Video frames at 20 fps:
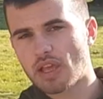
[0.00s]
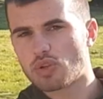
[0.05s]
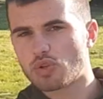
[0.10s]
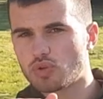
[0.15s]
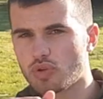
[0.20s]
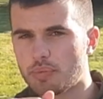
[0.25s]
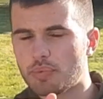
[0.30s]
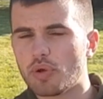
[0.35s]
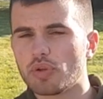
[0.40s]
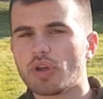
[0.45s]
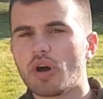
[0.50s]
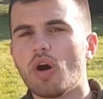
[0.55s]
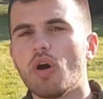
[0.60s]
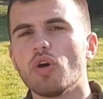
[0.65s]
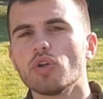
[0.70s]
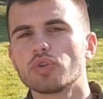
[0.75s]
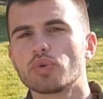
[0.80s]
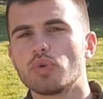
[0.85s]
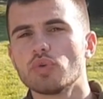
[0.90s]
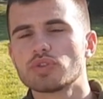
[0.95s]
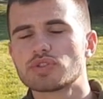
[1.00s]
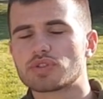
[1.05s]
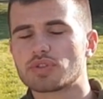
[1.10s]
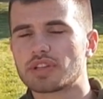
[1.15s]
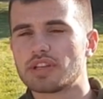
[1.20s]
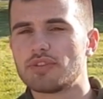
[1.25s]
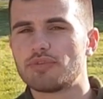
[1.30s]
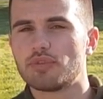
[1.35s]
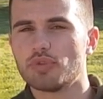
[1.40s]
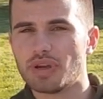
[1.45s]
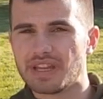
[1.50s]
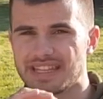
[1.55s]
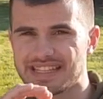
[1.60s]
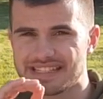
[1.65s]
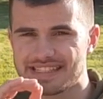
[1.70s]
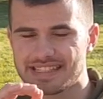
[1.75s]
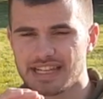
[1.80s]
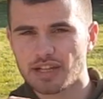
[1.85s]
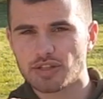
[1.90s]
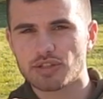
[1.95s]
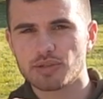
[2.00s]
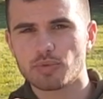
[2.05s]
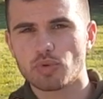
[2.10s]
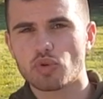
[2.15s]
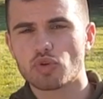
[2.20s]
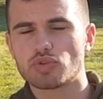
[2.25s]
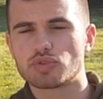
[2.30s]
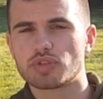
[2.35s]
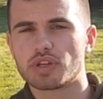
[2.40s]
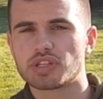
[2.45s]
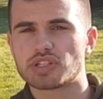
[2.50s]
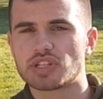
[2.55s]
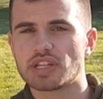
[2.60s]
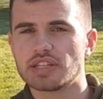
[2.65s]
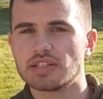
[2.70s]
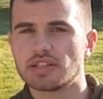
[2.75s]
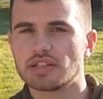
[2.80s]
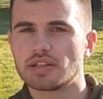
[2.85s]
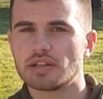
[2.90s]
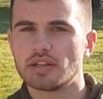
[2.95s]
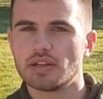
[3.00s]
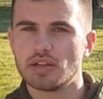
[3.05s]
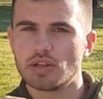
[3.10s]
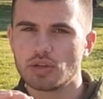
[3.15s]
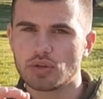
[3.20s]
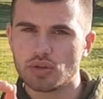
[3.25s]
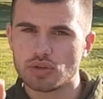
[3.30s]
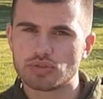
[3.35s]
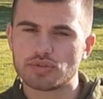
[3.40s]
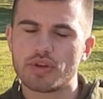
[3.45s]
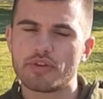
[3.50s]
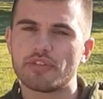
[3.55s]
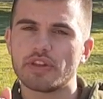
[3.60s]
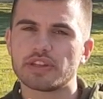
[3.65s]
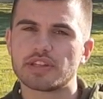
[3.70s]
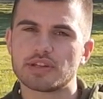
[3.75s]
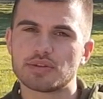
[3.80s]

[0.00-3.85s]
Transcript: Tu apprendras entre autres ce qu'il faut exactement que tu achètes quand tu vas faire tes